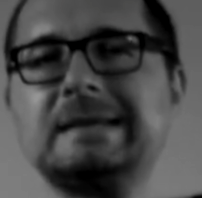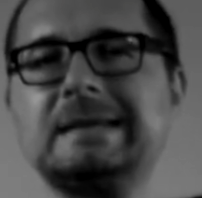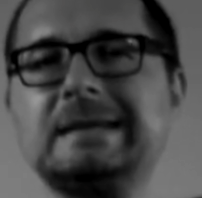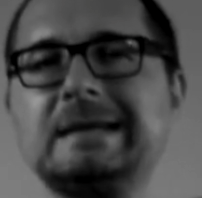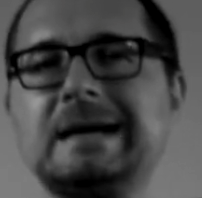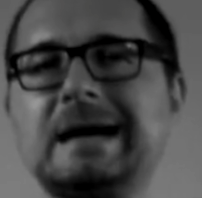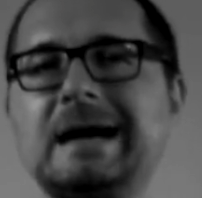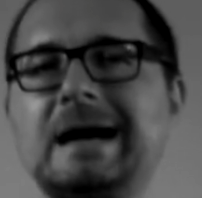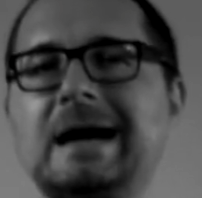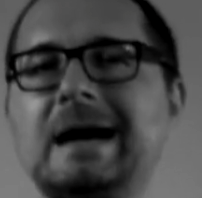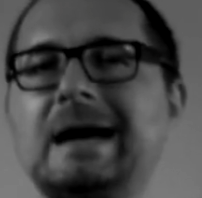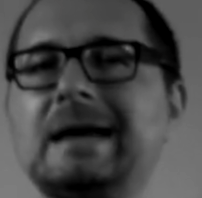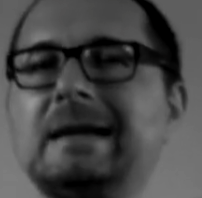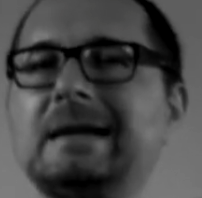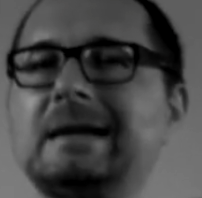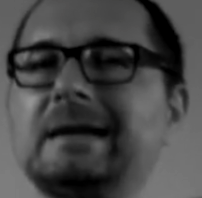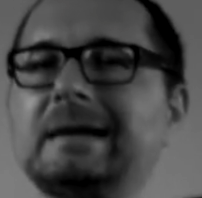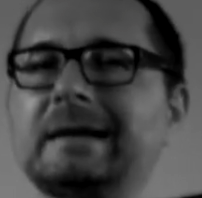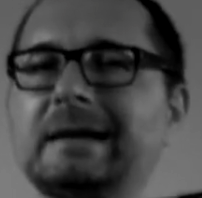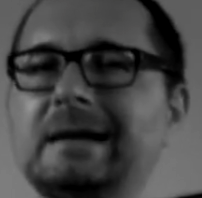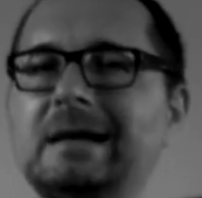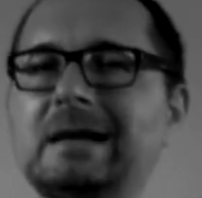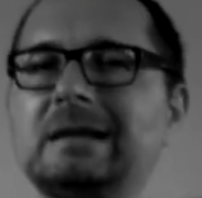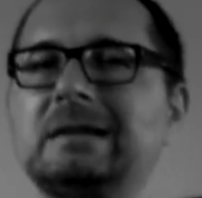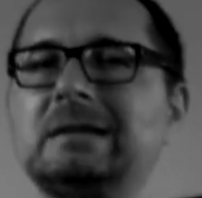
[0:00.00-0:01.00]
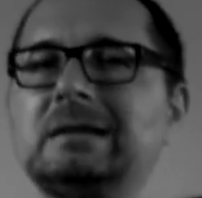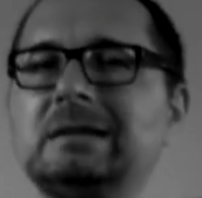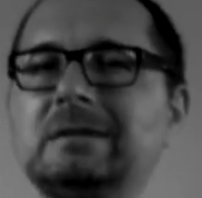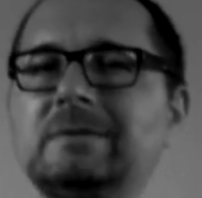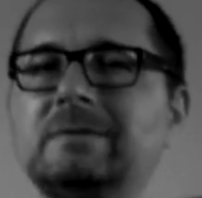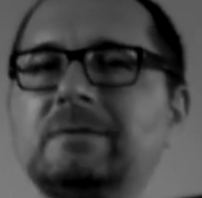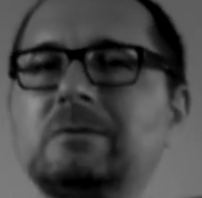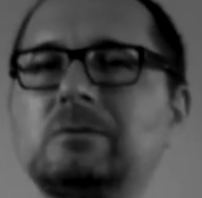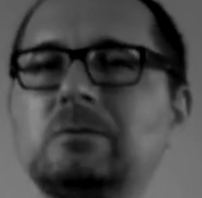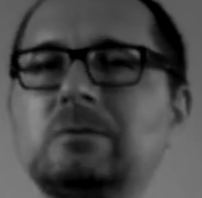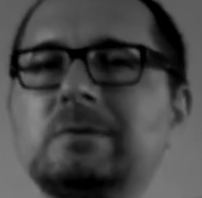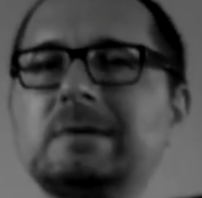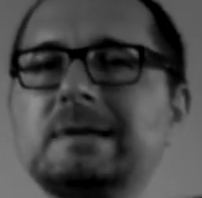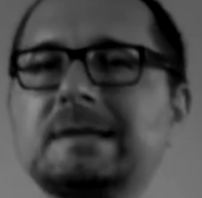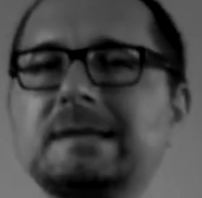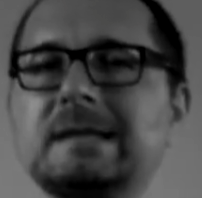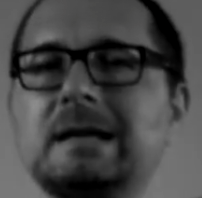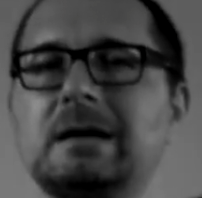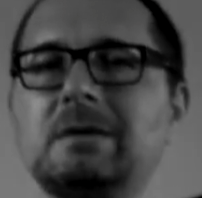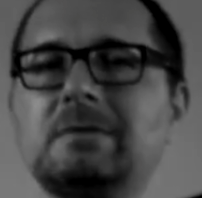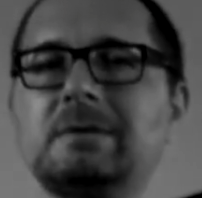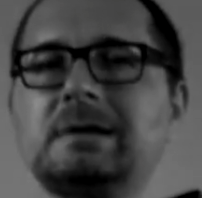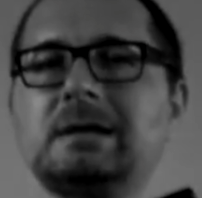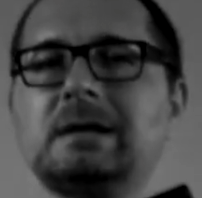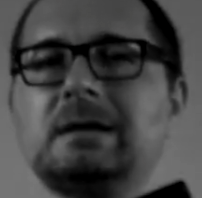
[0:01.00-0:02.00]
die einen relativ guten
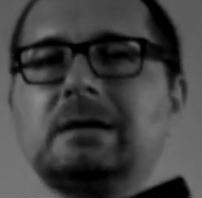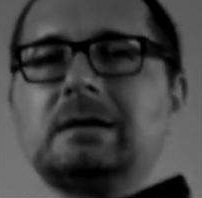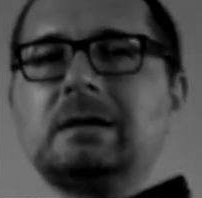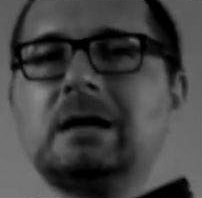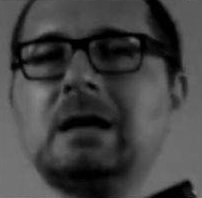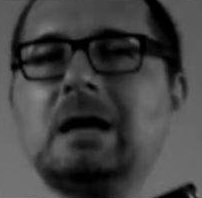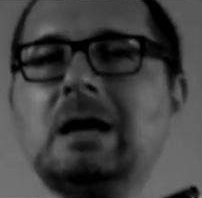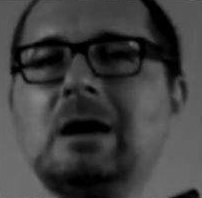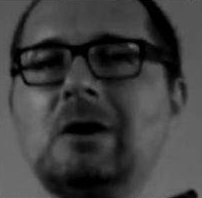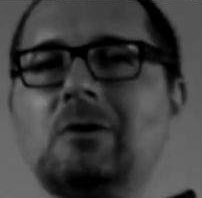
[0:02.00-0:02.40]
Sound hat.